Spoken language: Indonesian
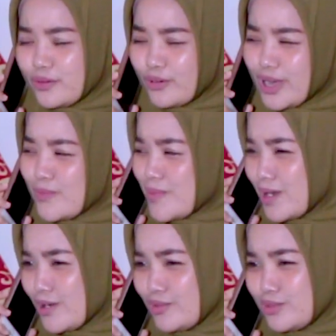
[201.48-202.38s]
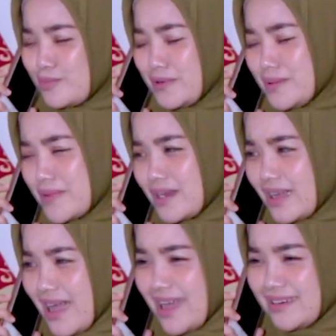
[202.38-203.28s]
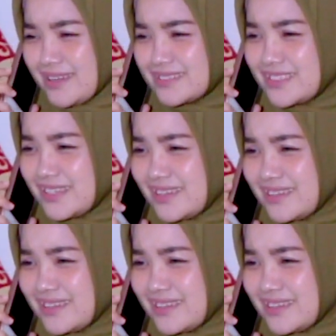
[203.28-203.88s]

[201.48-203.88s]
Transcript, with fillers: kok kamu malah nonton film anak-anak sih?